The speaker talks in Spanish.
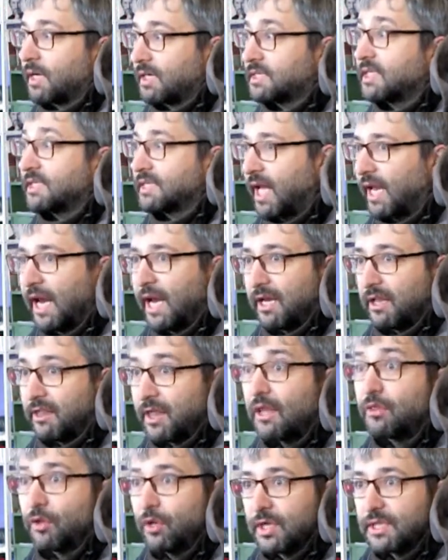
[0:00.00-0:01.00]
que se está
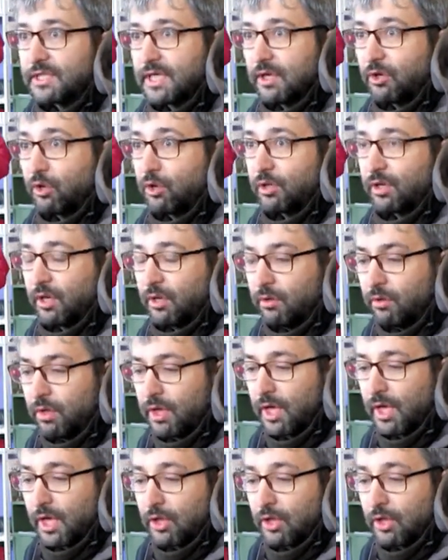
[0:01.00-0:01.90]
analizando en ese corte. ¿no?